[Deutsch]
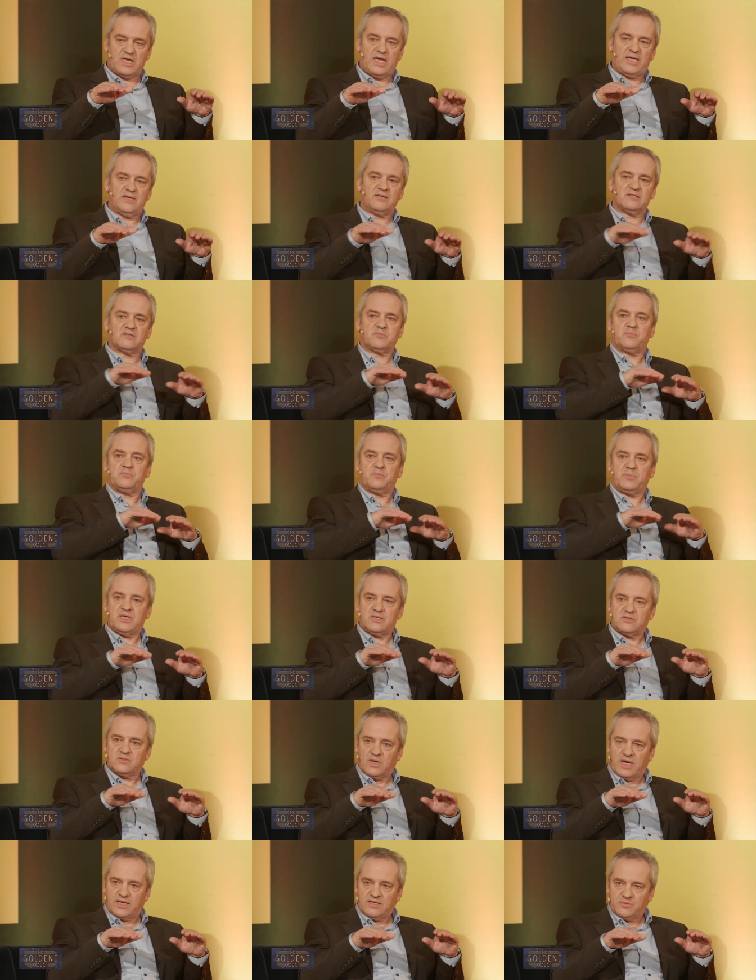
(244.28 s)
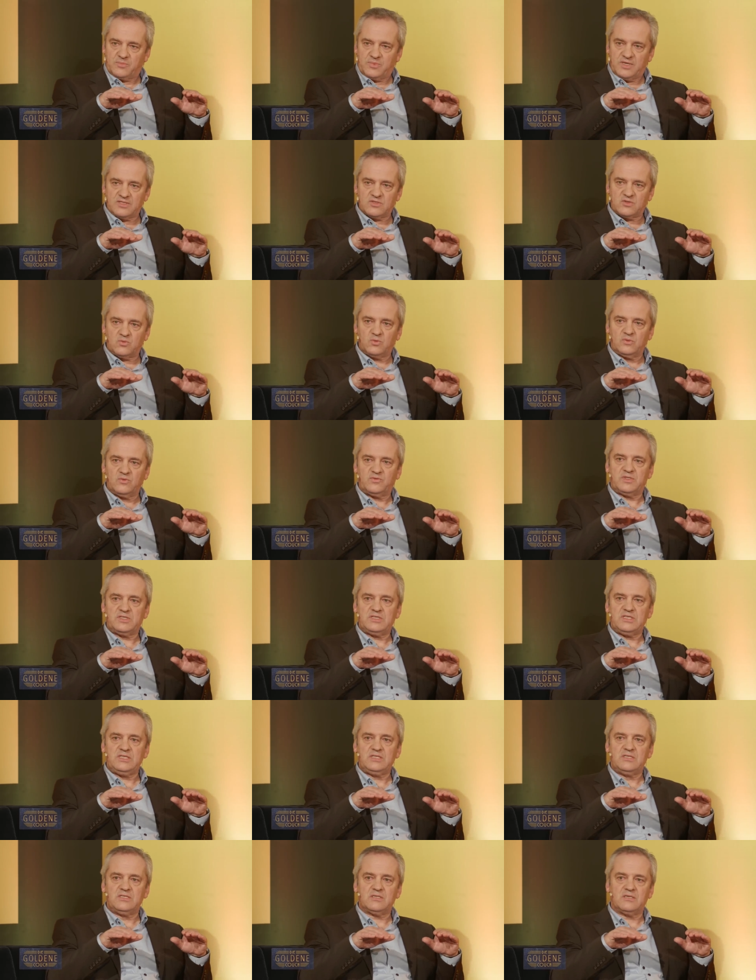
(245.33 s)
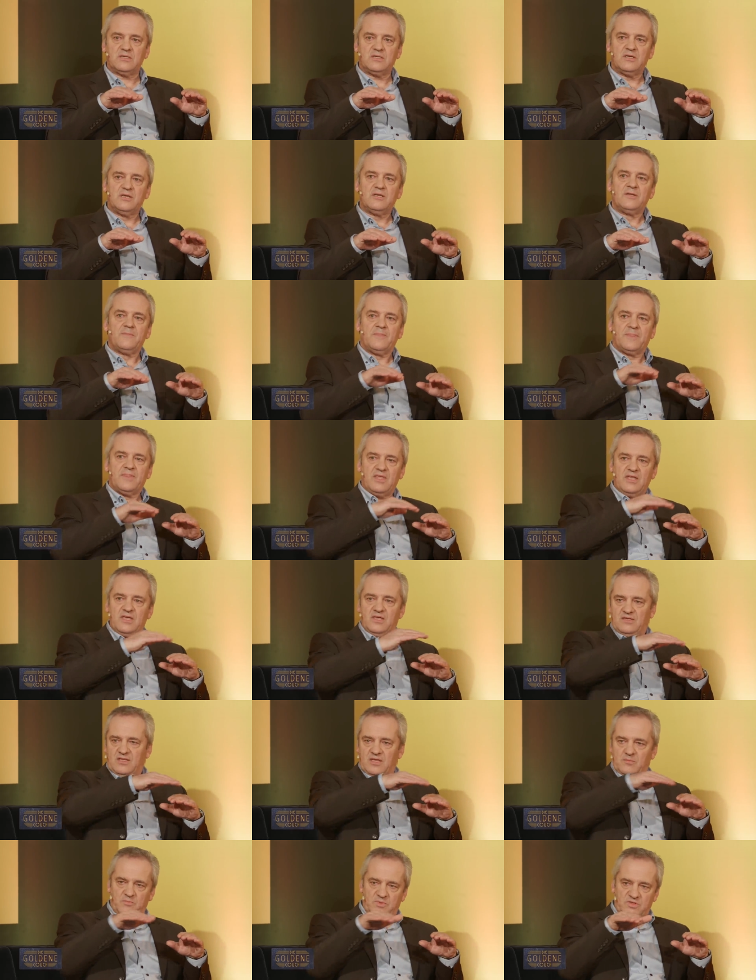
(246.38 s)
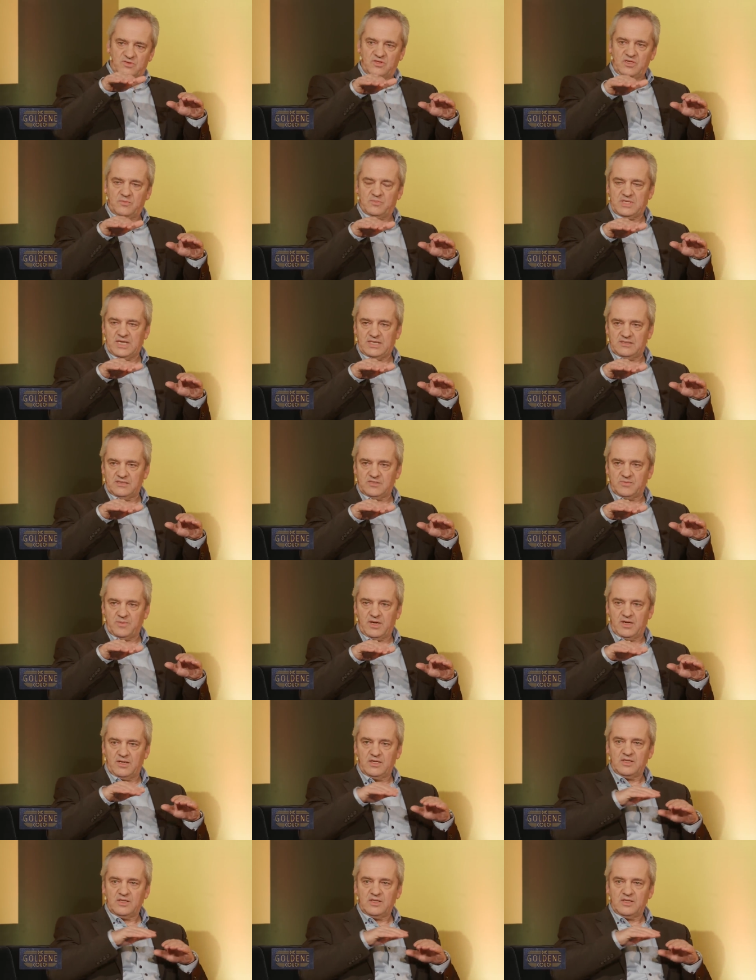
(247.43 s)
eines Perso einer Person verdiente, die in dem Betrieb tätig war,